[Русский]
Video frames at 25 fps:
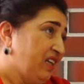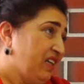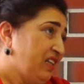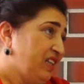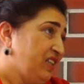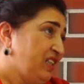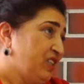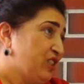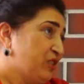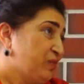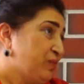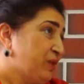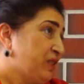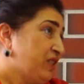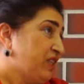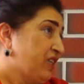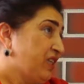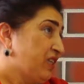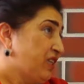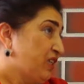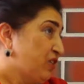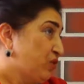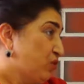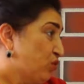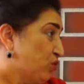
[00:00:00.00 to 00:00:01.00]
И
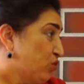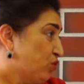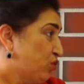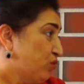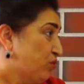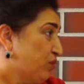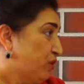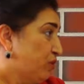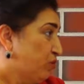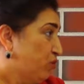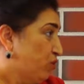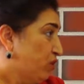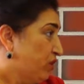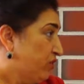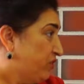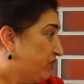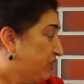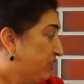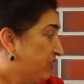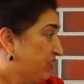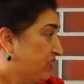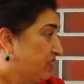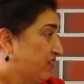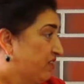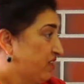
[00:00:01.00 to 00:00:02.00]
несмотря на то, что бабуля
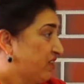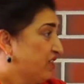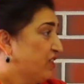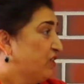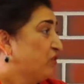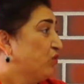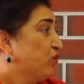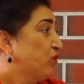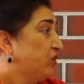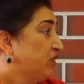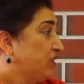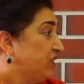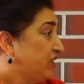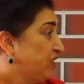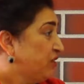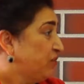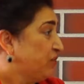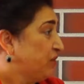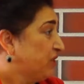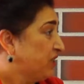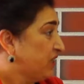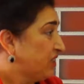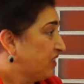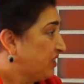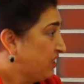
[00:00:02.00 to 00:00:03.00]
всегда говорила, вот
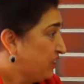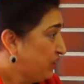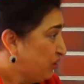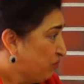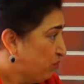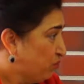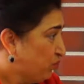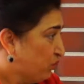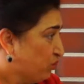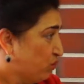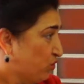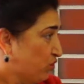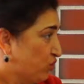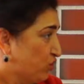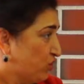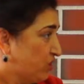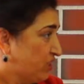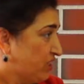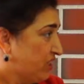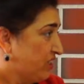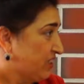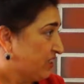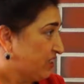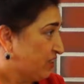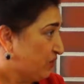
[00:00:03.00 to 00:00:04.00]
именно ты
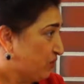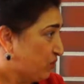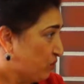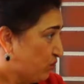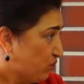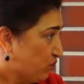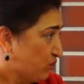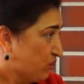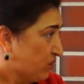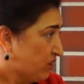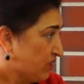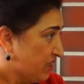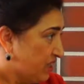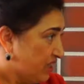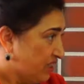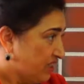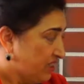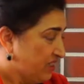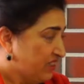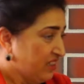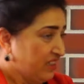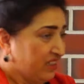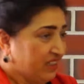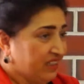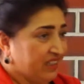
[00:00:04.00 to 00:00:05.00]
будешь это все
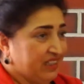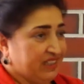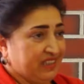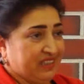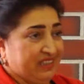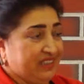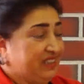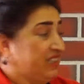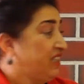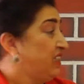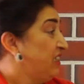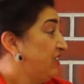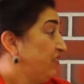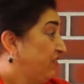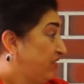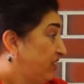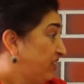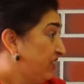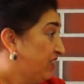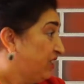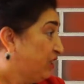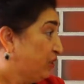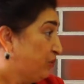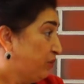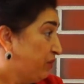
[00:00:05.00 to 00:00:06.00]
знать, я не
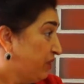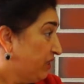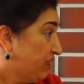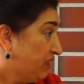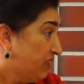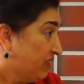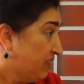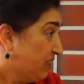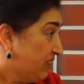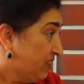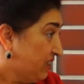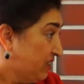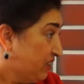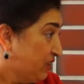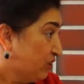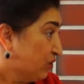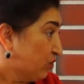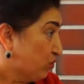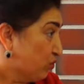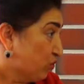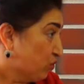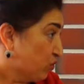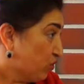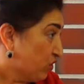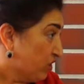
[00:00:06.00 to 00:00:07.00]
верила, бегала, не
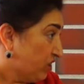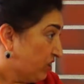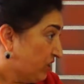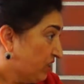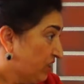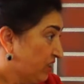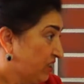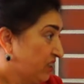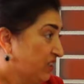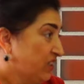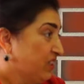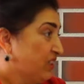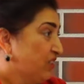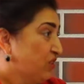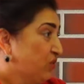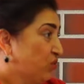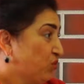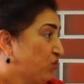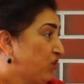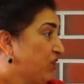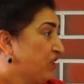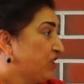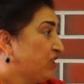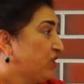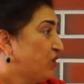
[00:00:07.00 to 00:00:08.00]
слушала.
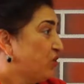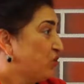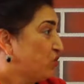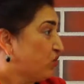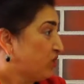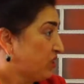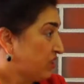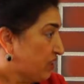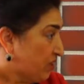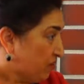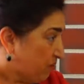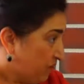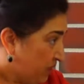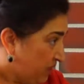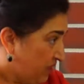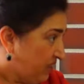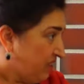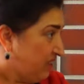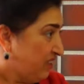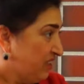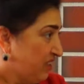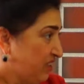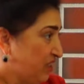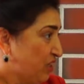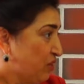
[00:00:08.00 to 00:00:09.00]
Но когда уже
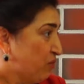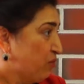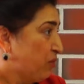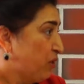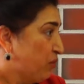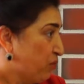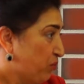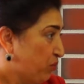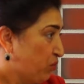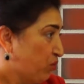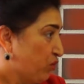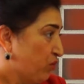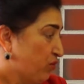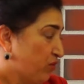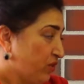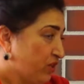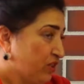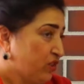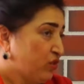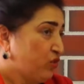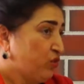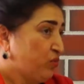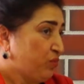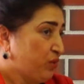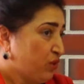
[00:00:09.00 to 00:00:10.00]
сама
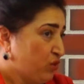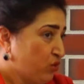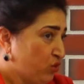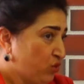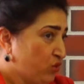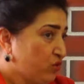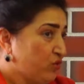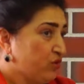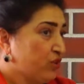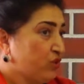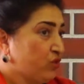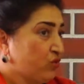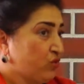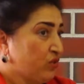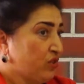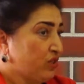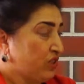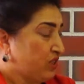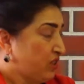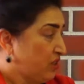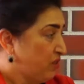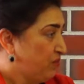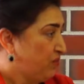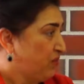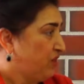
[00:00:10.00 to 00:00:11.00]
попробовала, то почувствовала, что на
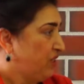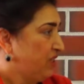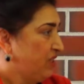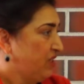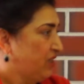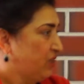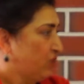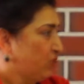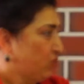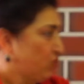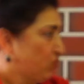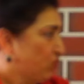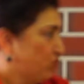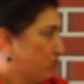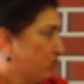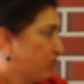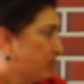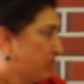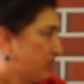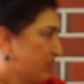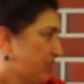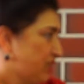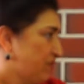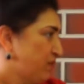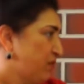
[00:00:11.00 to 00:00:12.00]
самом деле я
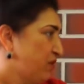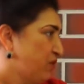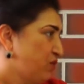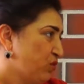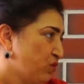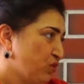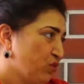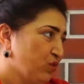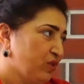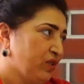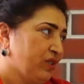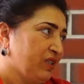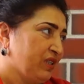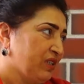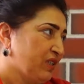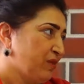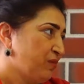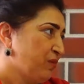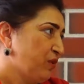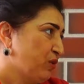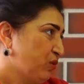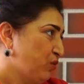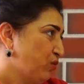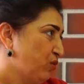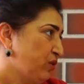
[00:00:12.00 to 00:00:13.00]
тоже самое все это
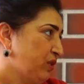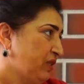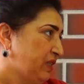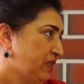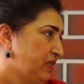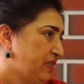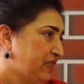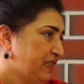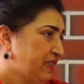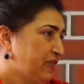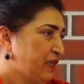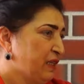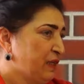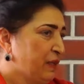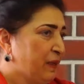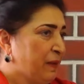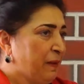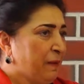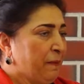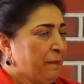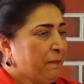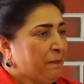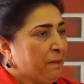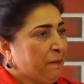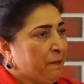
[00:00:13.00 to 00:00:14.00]
могу делать.
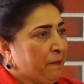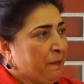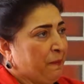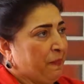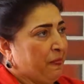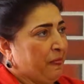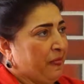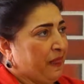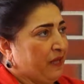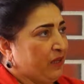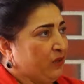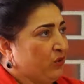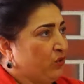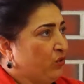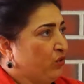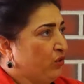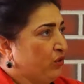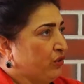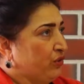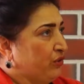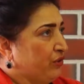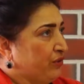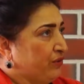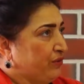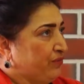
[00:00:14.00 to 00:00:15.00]

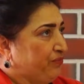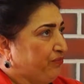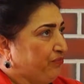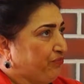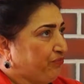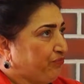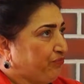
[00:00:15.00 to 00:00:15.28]
Но